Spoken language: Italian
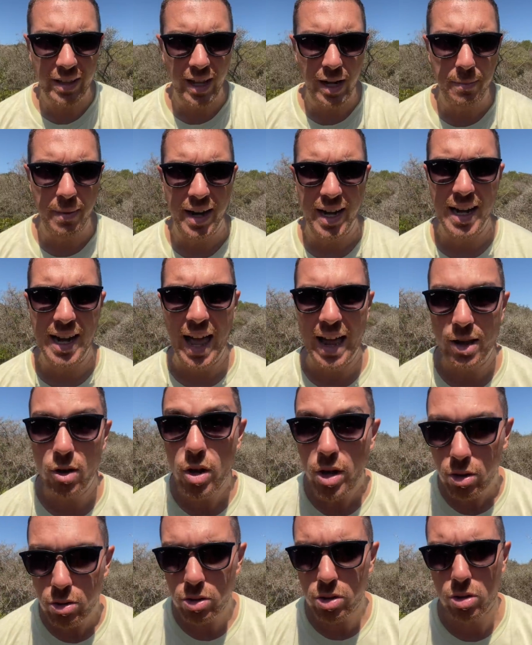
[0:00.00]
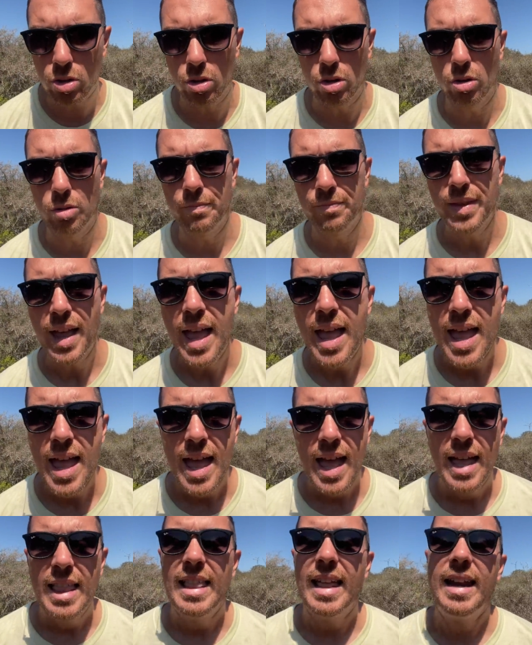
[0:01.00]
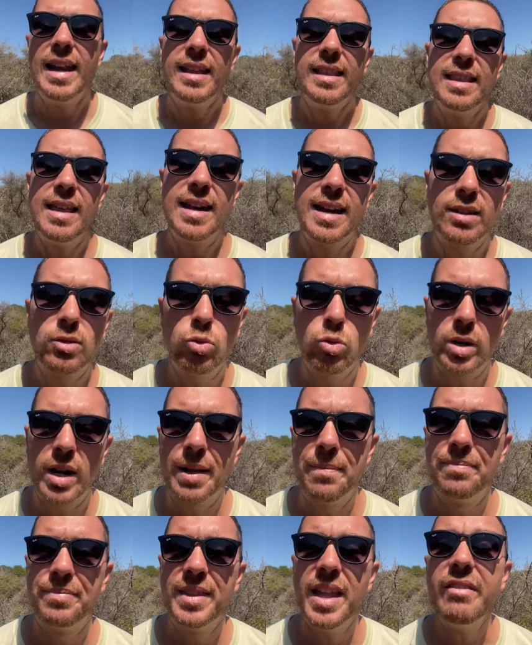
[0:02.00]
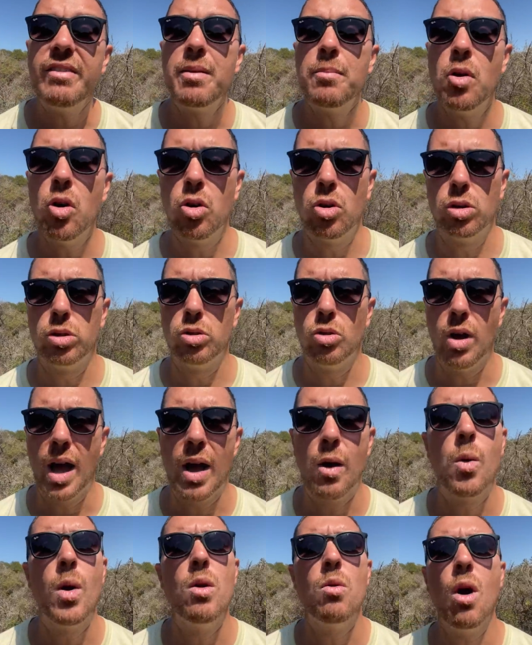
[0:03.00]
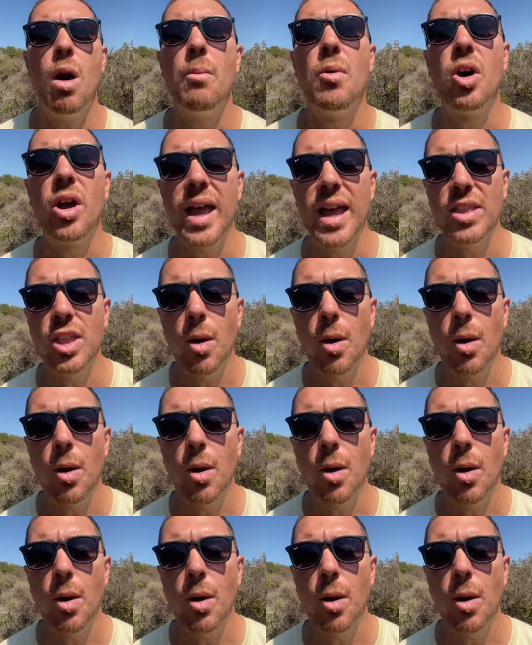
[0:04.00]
del marinaio e non solo. La letteratura deve molto a quell'uomo che,